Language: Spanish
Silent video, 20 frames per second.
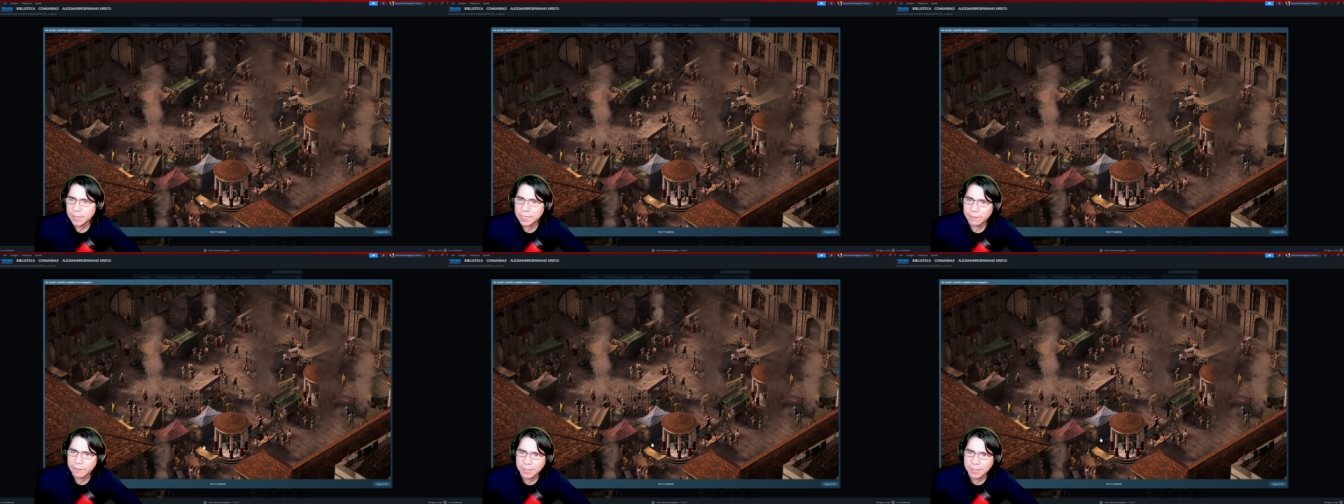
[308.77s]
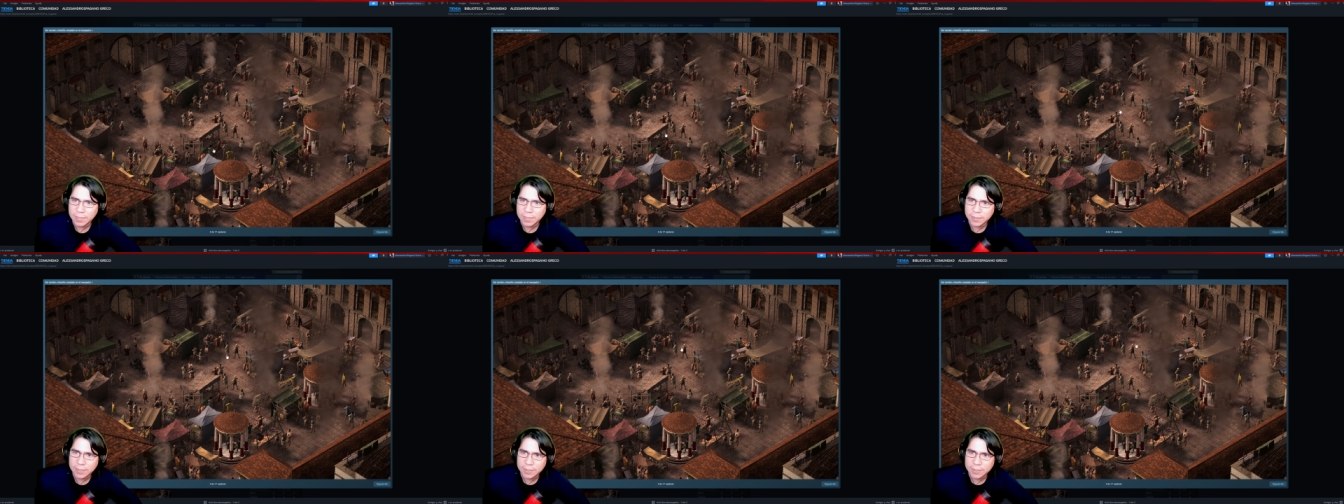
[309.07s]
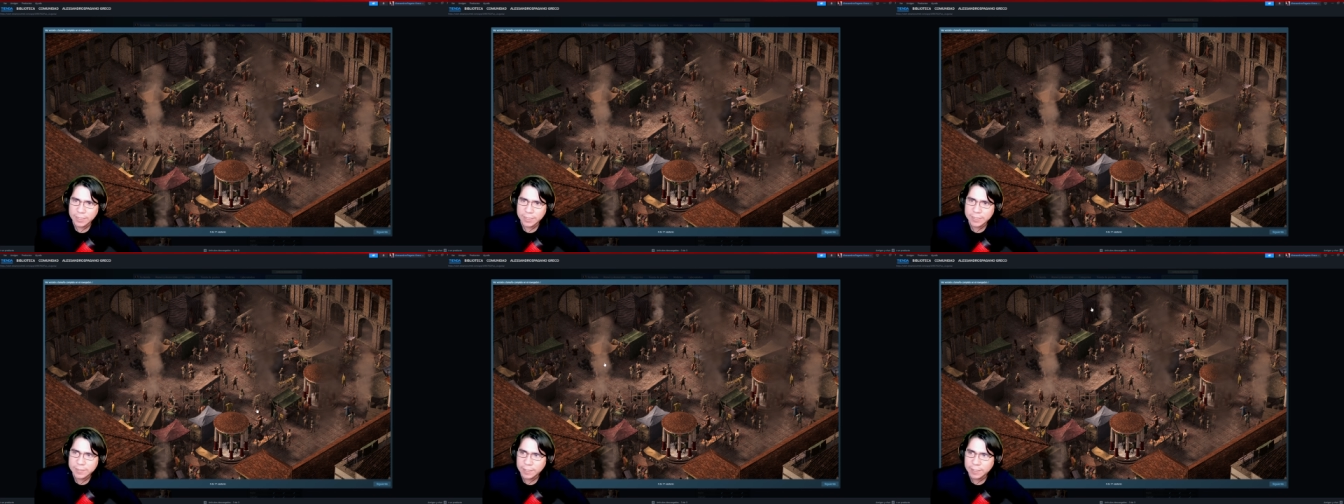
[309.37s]
bastante
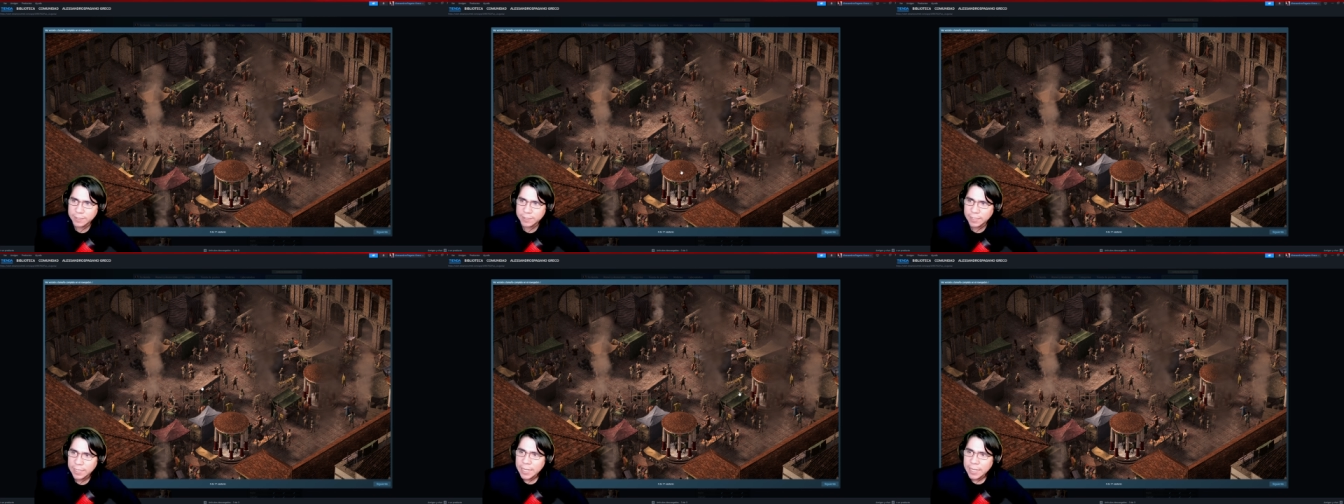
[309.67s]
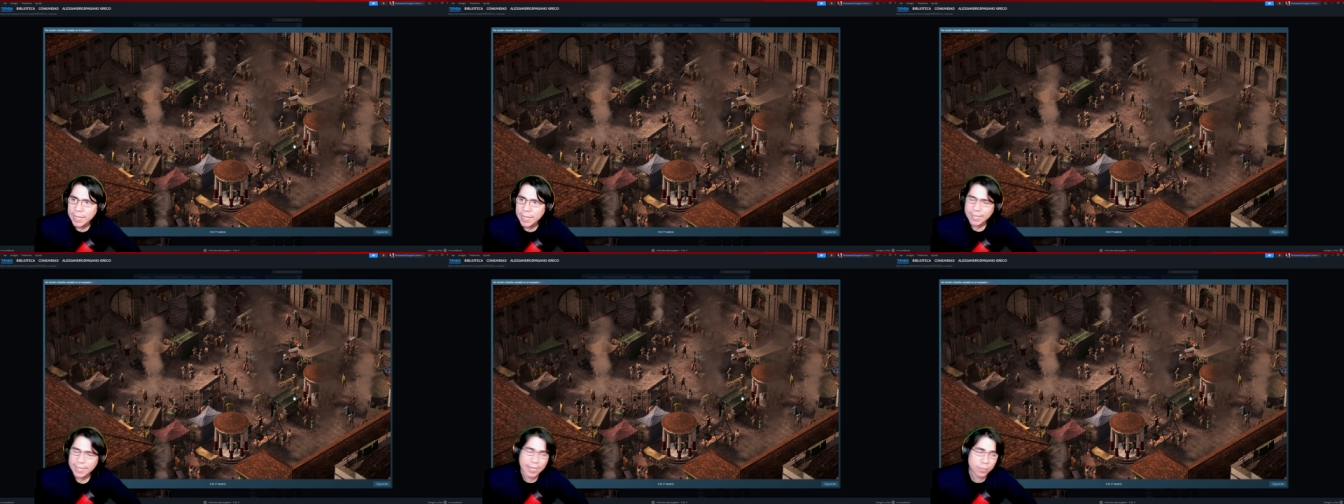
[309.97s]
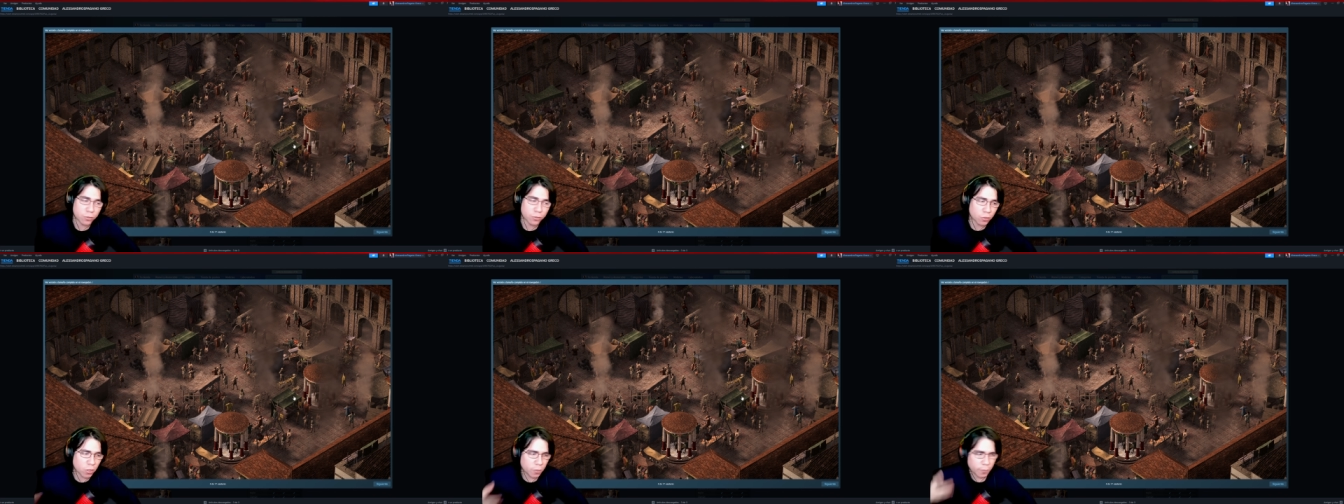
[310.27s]
interesante. Y
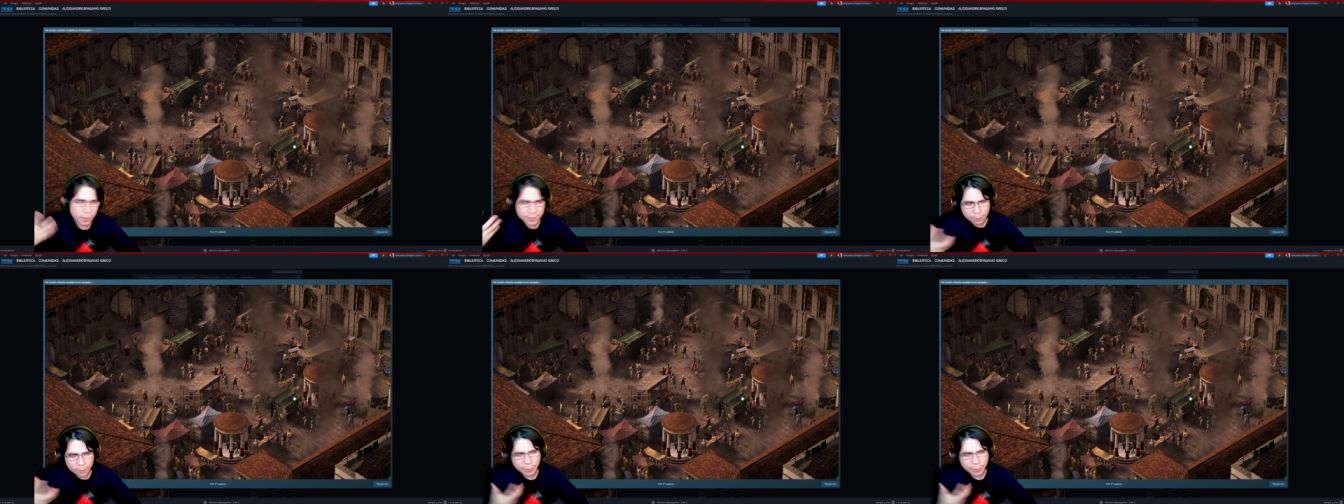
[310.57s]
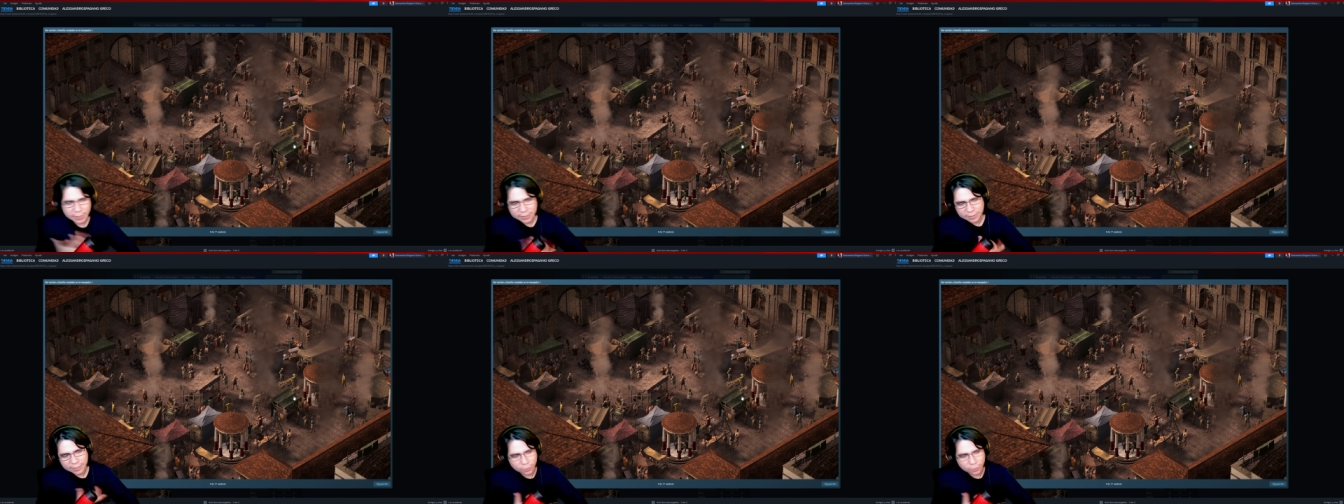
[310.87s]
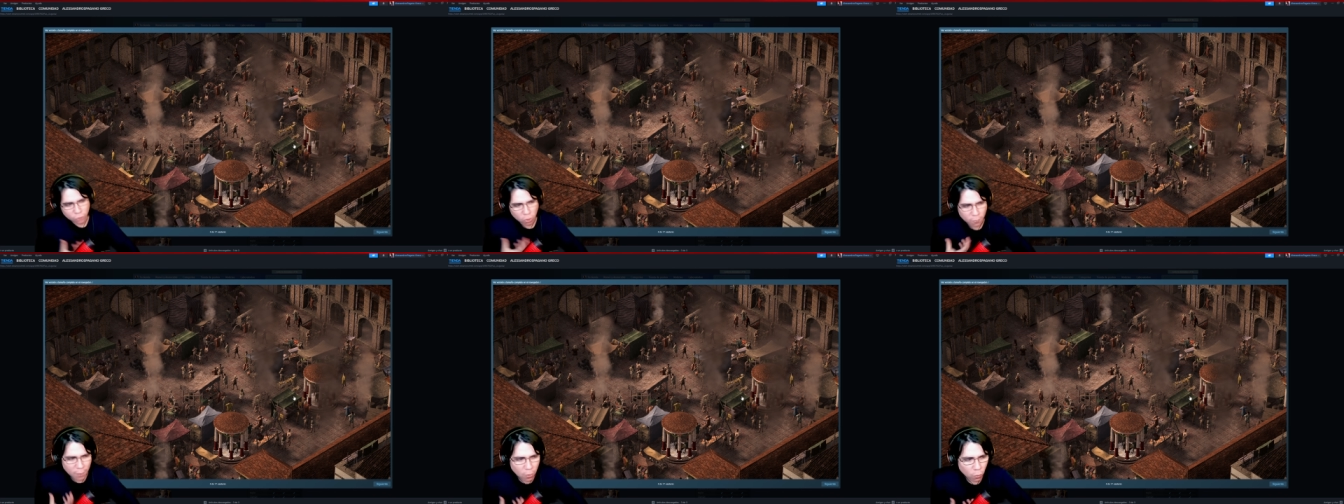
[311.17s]
esto es como esa parte de
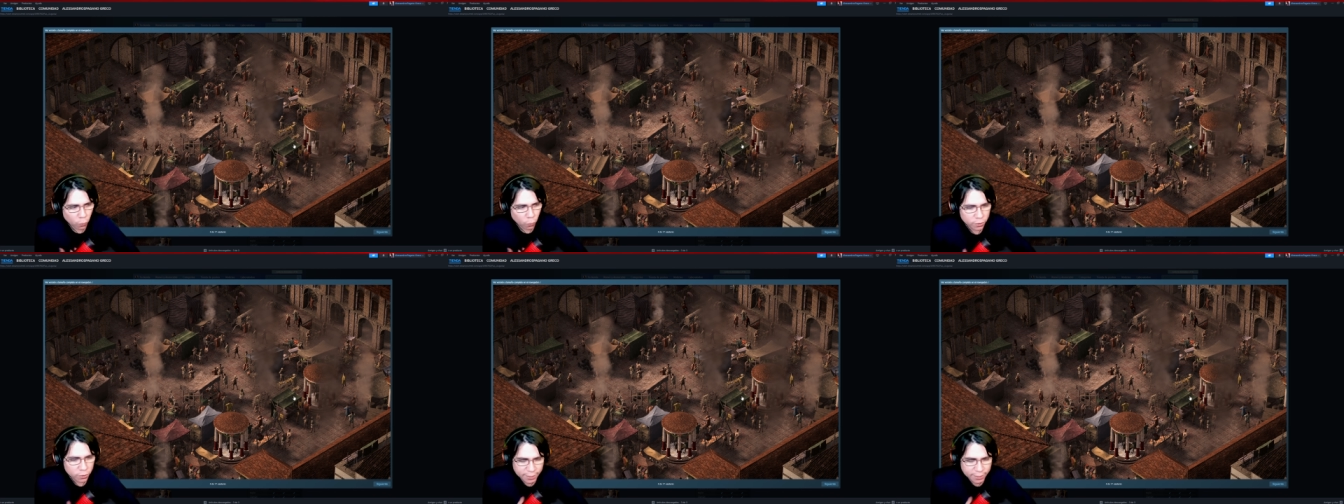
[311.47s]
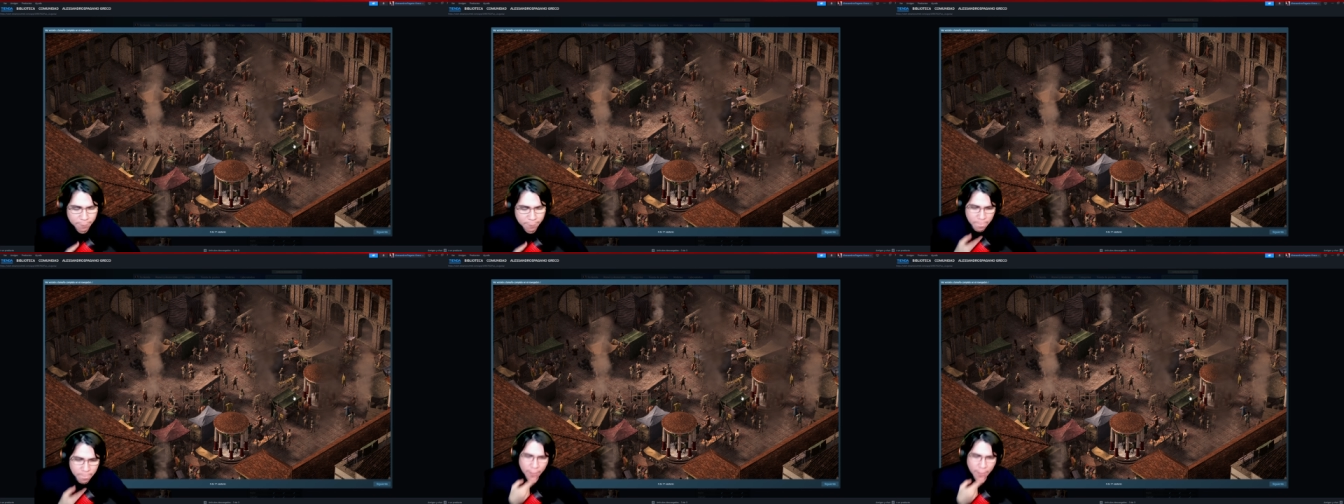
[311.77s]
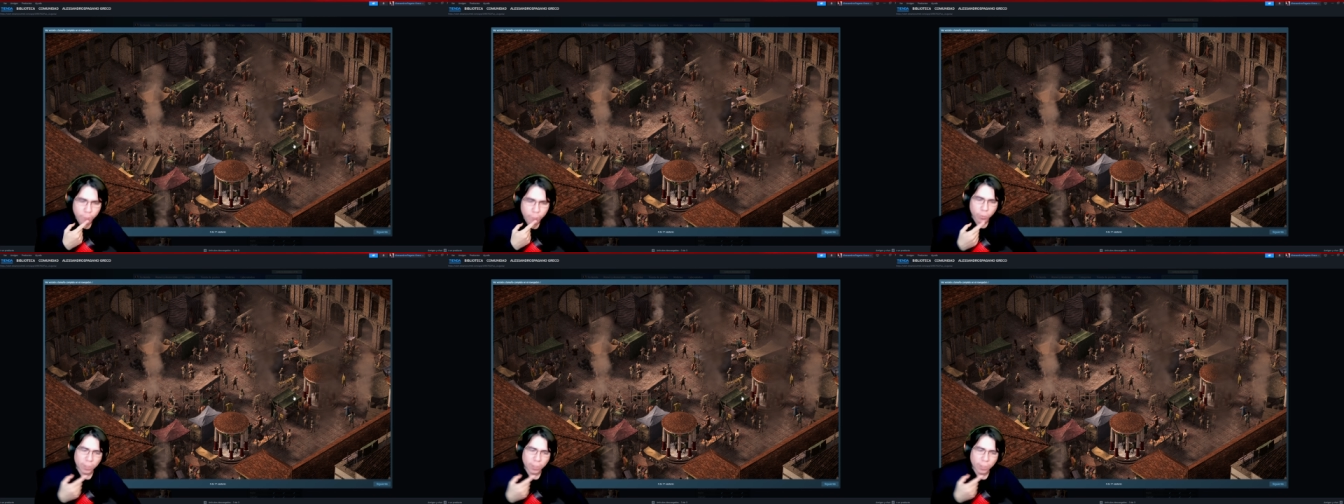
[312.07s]
Roma oculta, porque